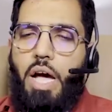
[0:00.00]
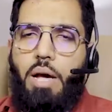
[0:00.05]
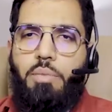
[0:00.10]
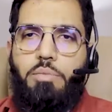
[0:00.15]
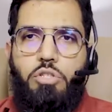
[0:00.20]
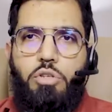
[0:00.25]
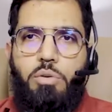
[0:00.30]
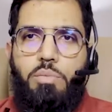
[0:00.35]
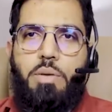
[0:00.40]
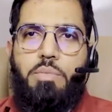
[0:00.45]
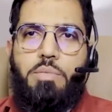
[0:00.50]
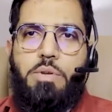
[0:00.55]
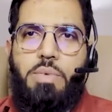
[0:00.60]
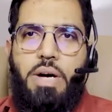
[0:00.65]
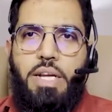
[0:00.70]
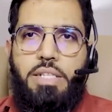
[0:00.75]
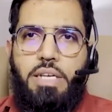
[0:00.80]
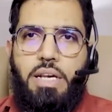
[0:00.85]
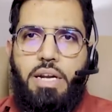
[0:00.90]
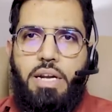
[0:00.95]
अभी जो मैं अभी
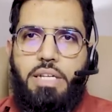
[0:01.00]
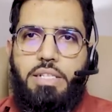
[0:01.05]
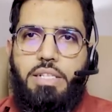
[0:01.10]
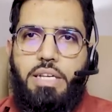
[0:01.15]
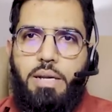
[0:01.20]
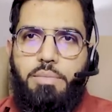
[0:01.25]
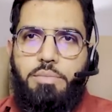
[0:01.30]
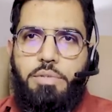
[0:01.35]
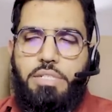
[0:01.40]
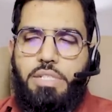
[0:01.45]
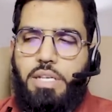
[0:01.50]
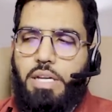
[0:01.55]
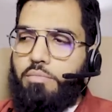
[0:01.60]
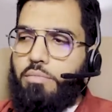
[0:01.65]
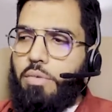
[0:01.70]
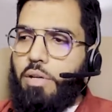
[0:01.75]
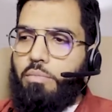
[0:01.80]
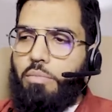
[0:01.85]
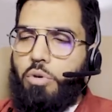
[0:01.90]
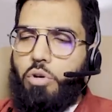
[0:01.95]
बात कर रहा था आपके
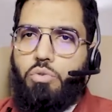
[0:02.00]
सामने